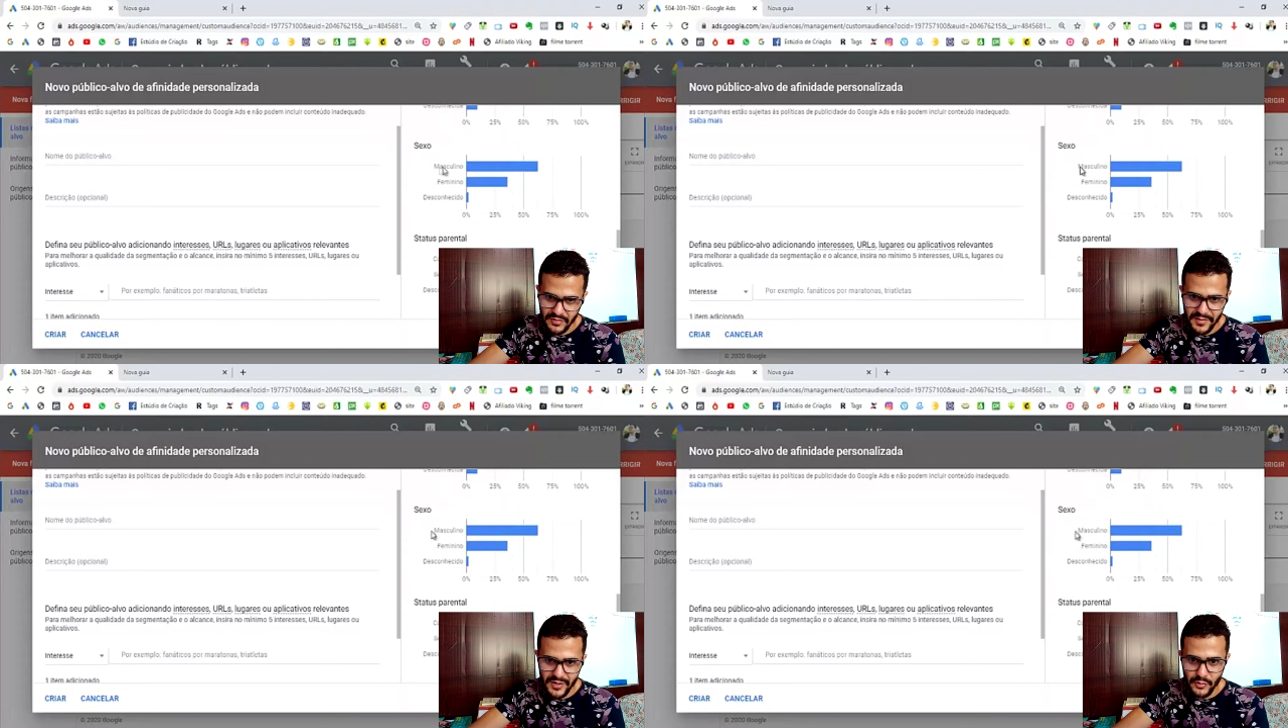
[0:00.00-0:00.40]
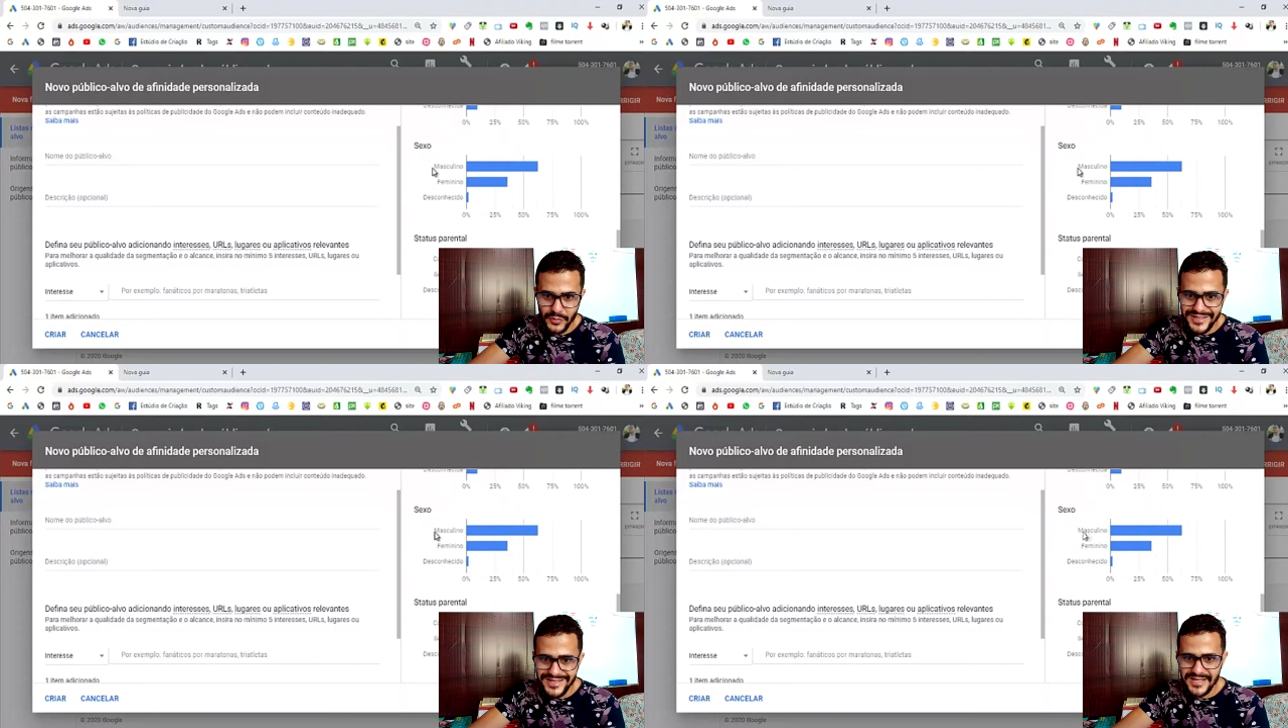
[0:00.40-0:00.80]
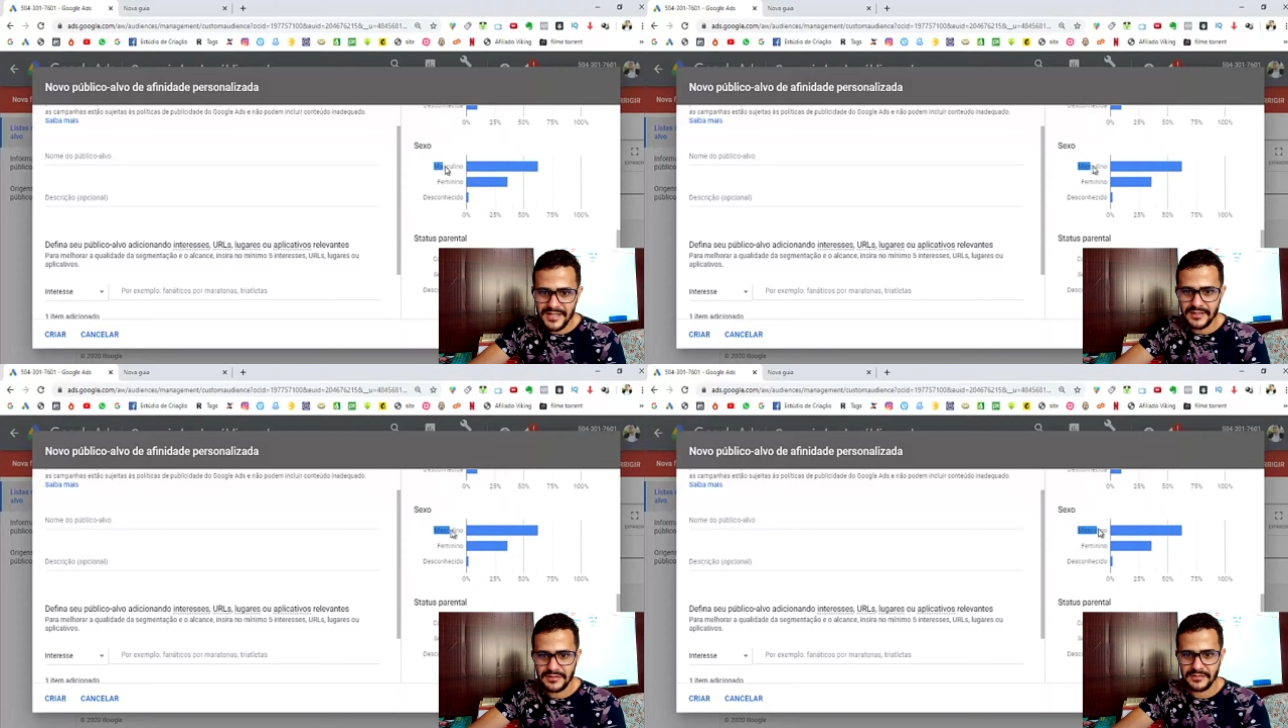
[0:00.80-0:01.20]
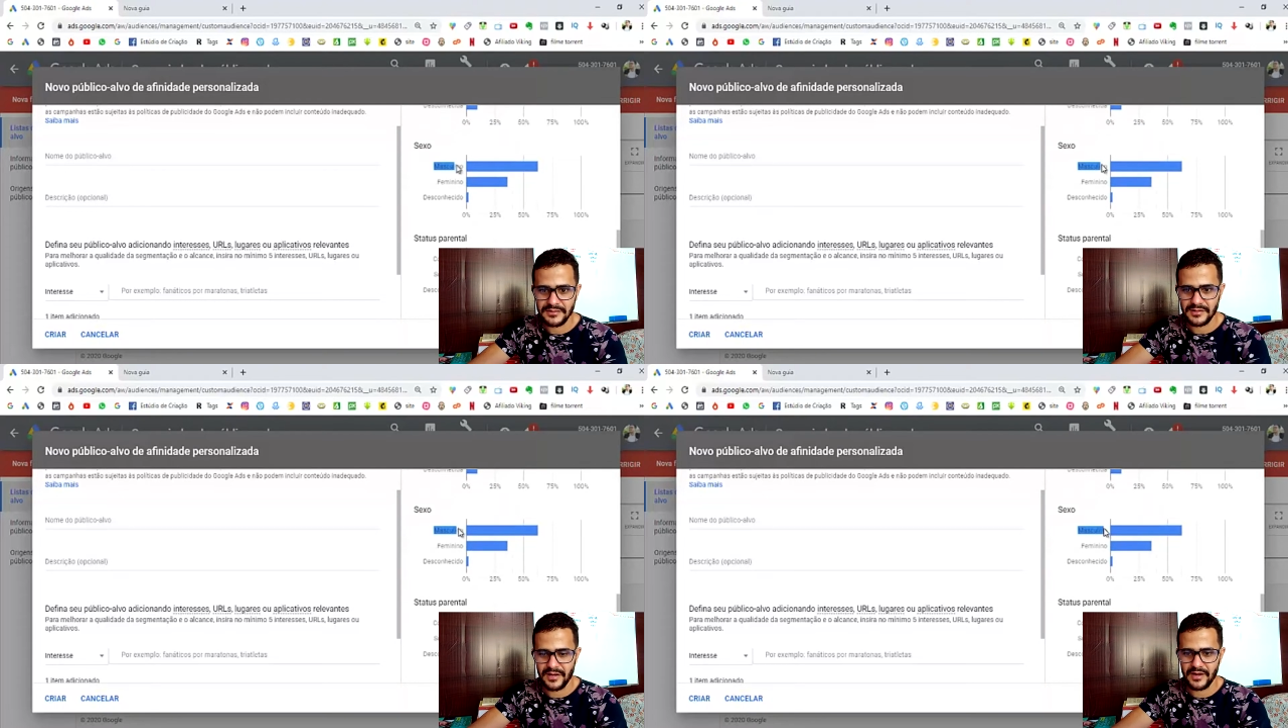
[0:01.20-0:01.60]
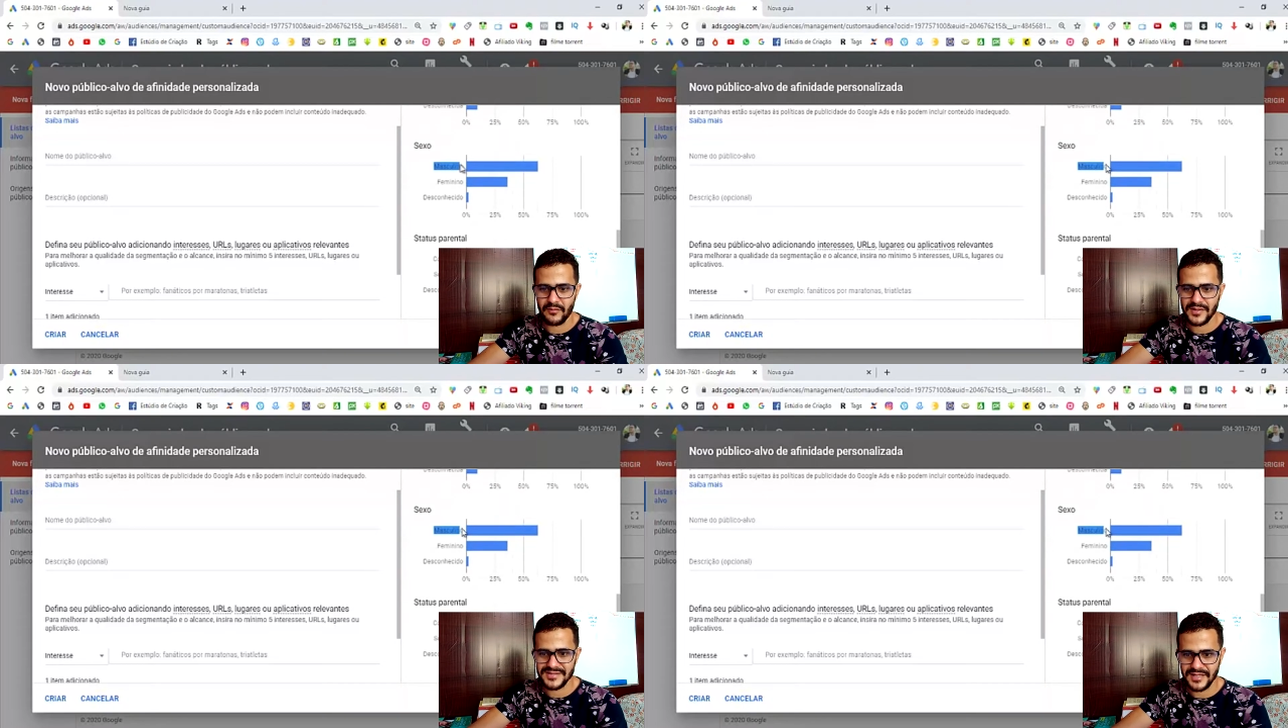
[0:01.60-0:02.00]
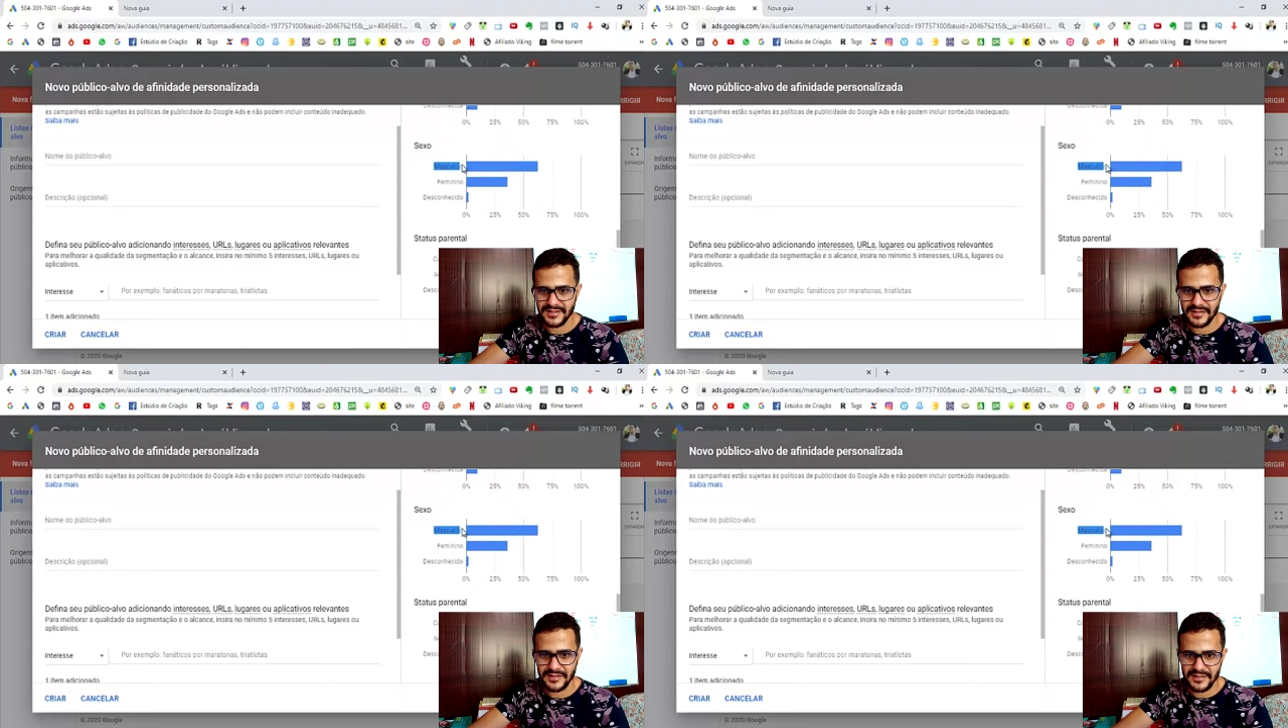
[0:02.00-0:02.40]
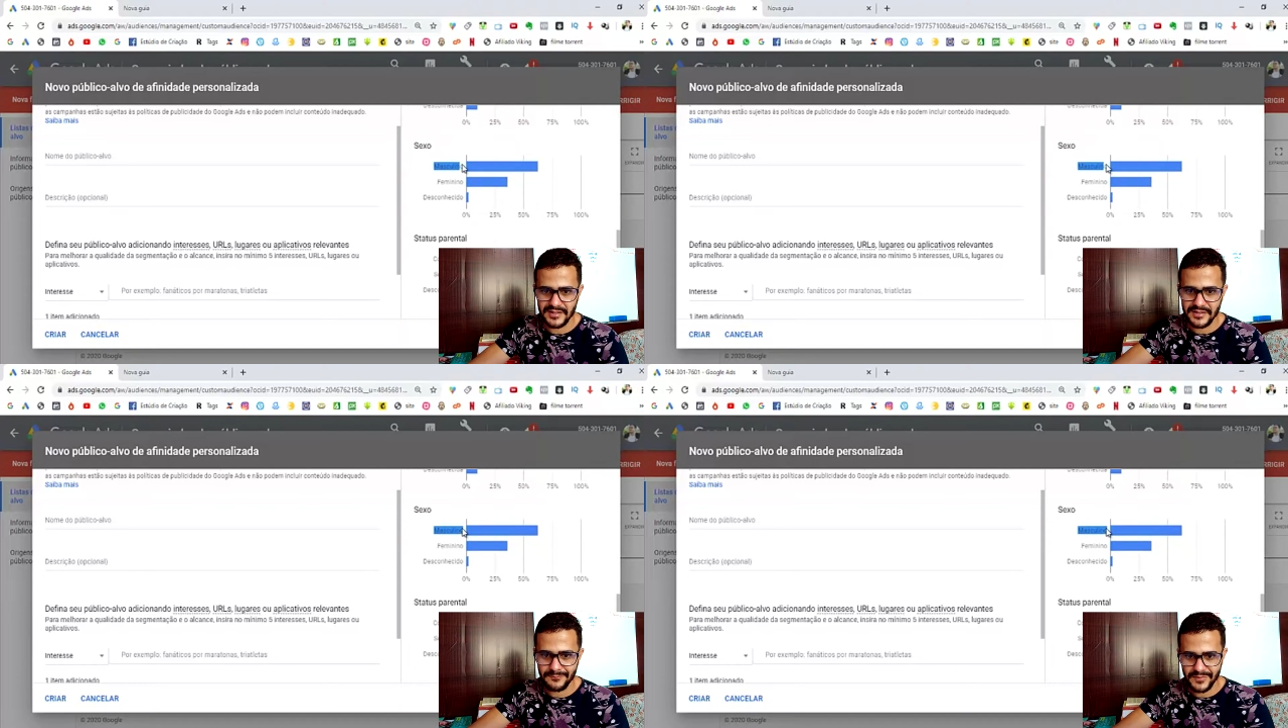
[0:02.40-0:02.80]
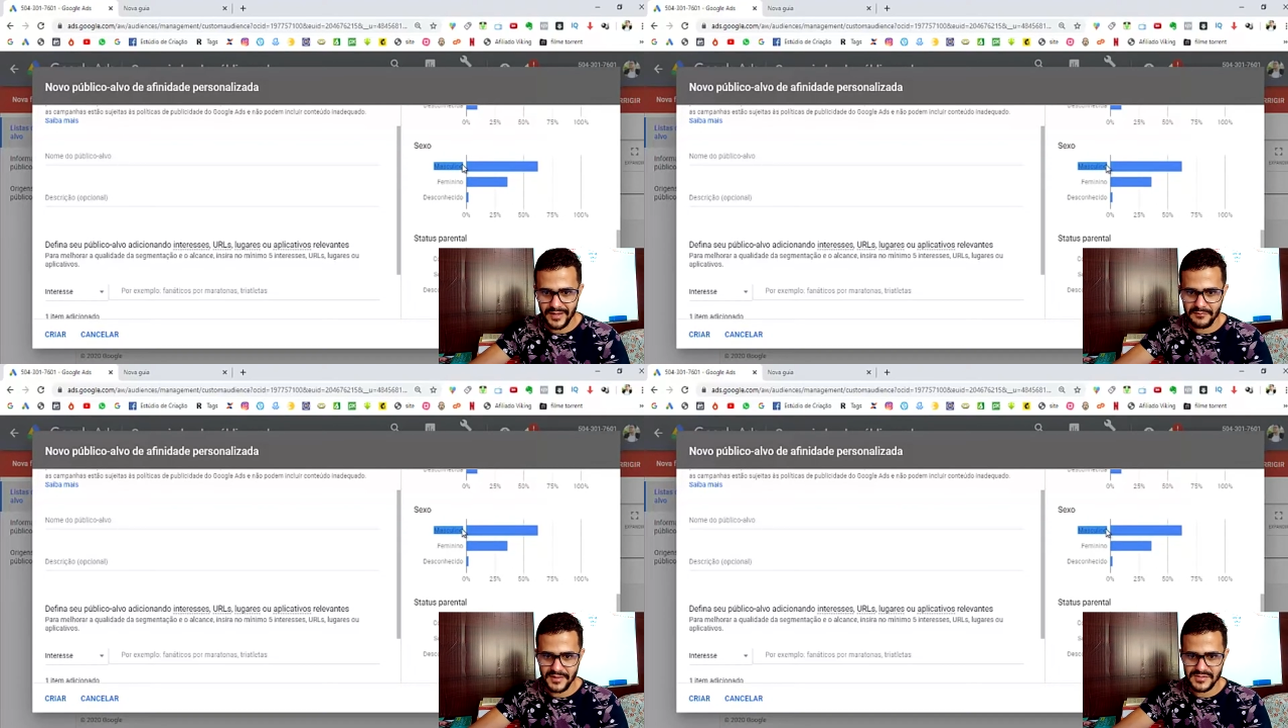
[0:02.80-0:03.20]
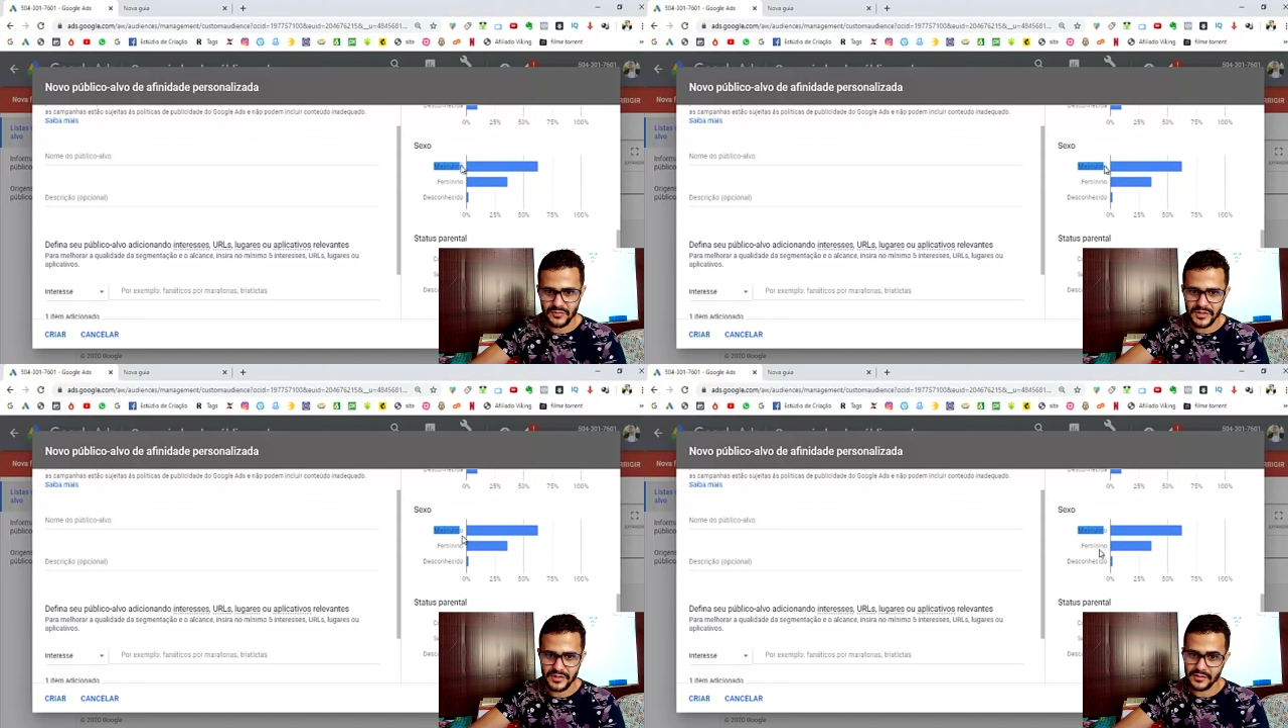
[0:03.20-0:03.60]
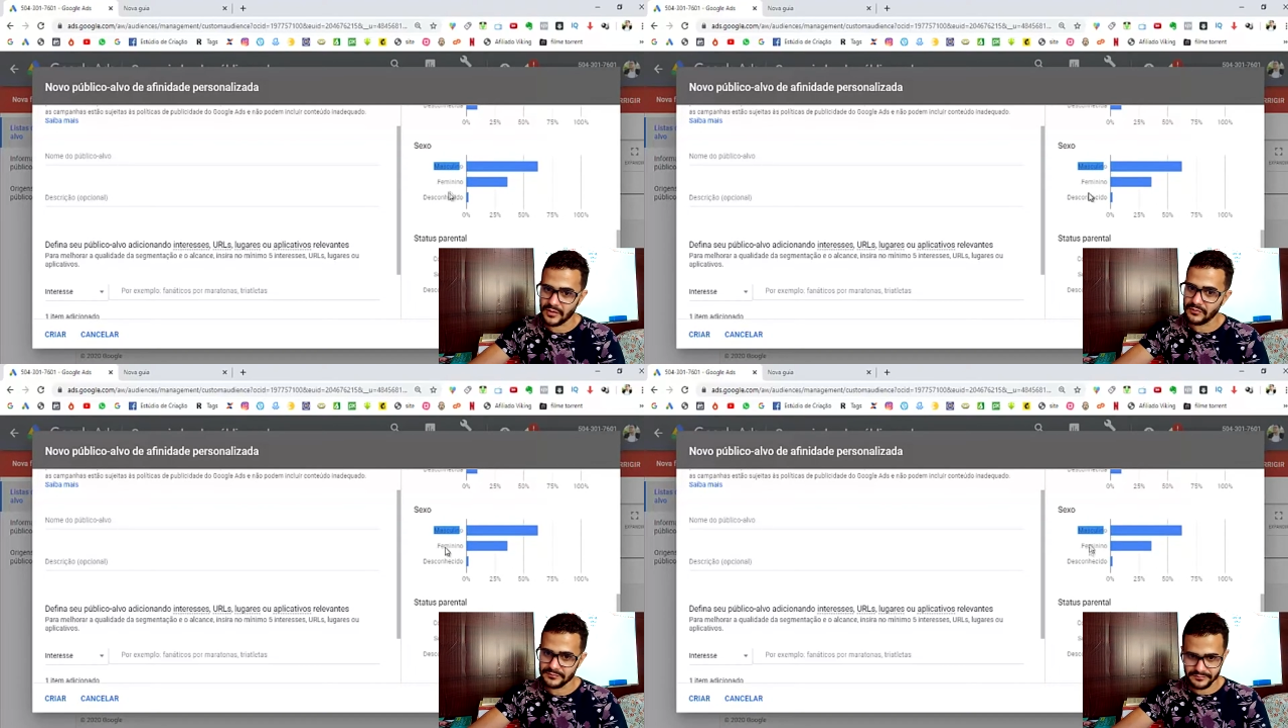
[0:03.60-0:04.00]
maioria, é, quase 70, 30, é masculino. Então,